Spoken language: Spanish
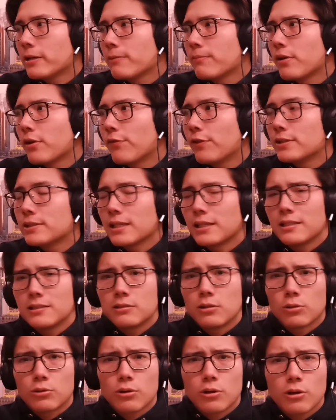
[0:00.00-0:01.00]
Baker
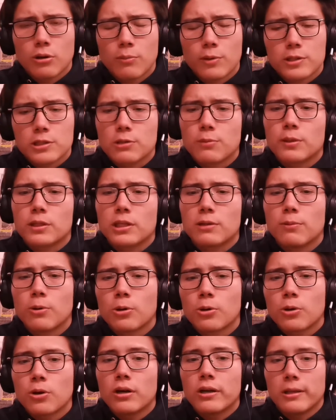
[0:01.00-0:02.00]
Mayfield se dislocó el hombro, si no
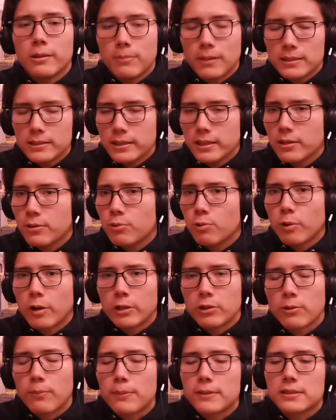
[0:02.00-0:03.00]
me equivoco, y va a
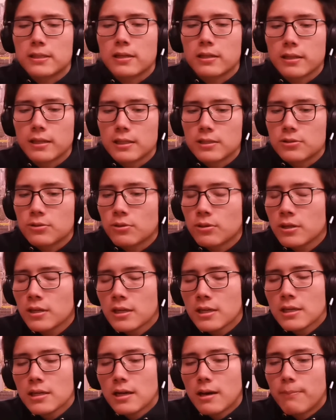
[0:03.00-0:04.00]
seguir jugando a pesar de
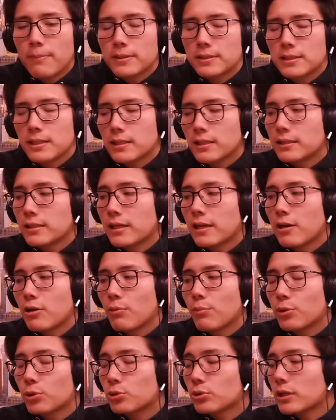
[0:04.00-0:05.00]
eso, a pesar de
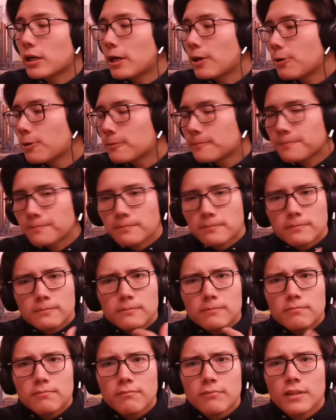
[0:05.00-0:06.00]
tener el hombro tocado.
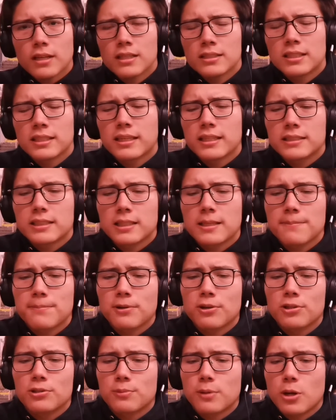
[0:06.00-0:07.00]
Así que
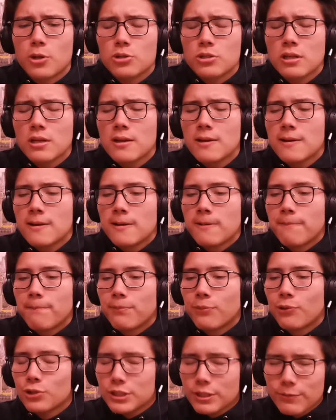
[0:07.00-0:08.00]
este equipo de los Browns
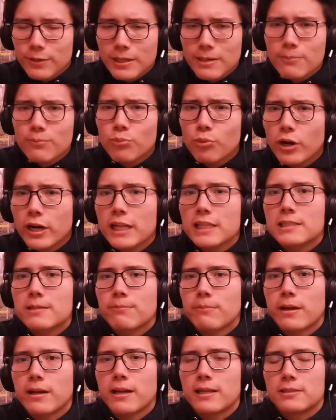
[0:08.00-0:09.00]
no se vienen
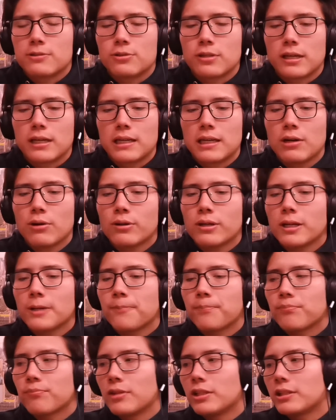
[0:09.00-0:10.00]
buenas semanas. O sea,
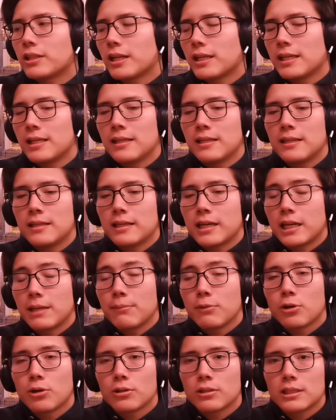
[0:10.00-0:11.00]
creo que
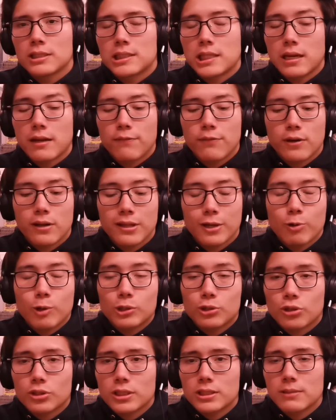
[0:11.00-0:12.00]
eh, Karim Hunt estará
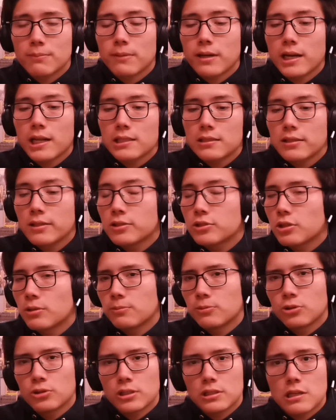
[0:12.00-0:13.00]
fuera de 4 o 6 semanas.
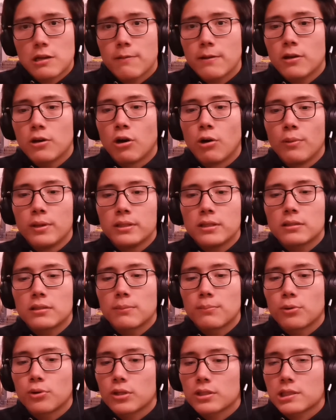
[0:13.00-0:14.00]
Nick Chop no se sabe.
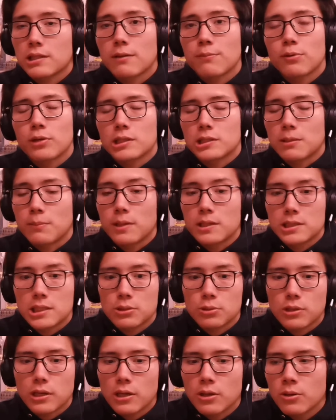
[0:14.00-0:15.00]
OBJ tampoco se sabe porque
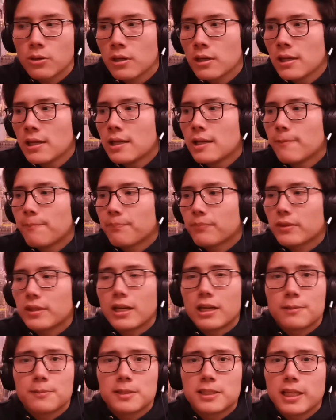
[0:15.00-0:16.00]
también está tocado.
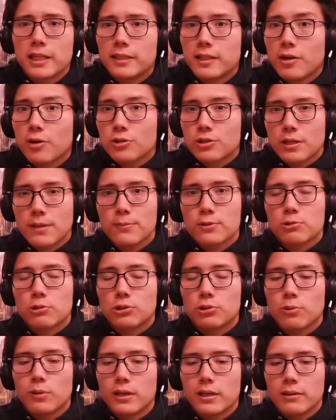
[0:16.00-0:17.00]
Jarvis Landry no
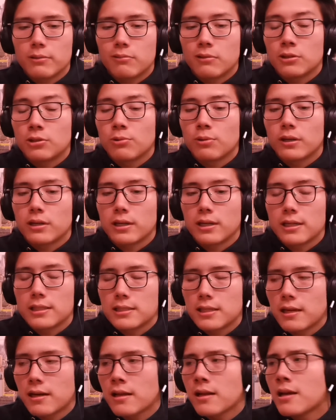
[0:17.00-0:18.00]
sabemos cuándo va, cuándo va a
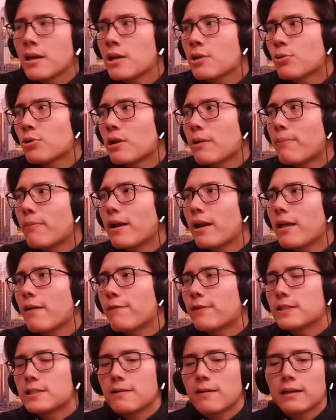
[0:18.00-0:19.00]
regresar. Y una
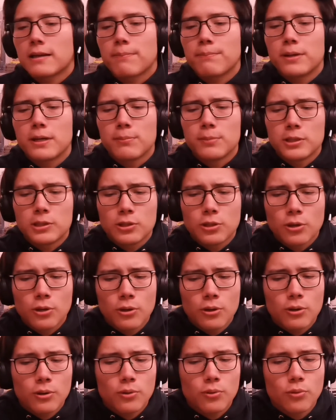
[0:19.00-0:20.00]
mala defensiva que
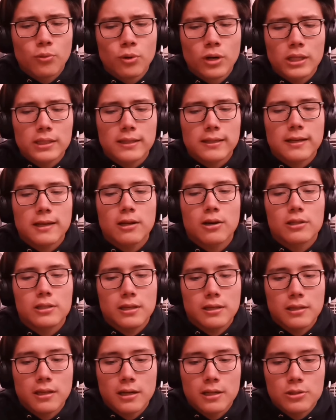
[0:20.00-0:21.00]
permitió un
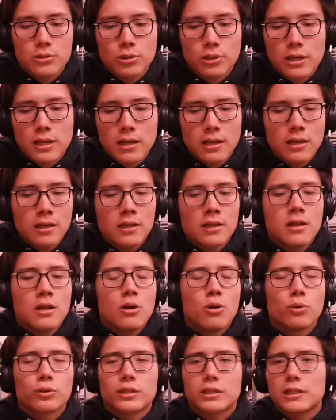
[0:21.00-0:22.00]
ataque de Arizona
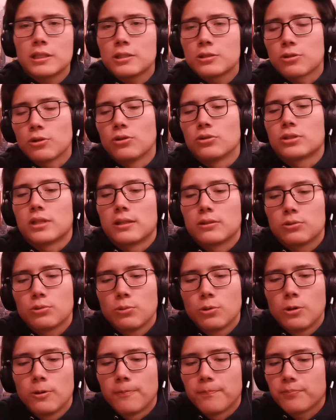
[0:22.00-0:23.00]
lo que quiso. O
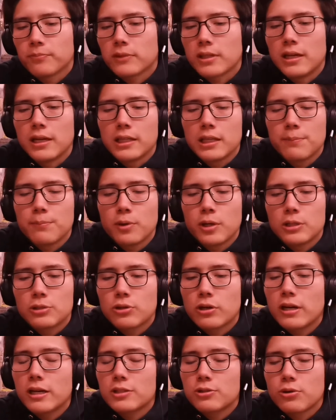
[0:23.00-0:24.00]
sea, tuvo. El
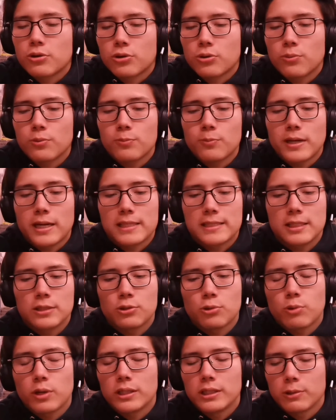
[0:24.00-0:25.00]
equipo de Arizona les corrió
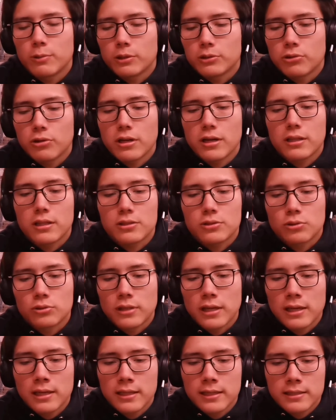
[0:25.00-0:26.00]
para 144
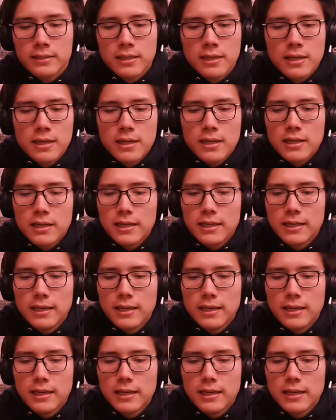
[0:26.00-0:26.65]
yardas totales.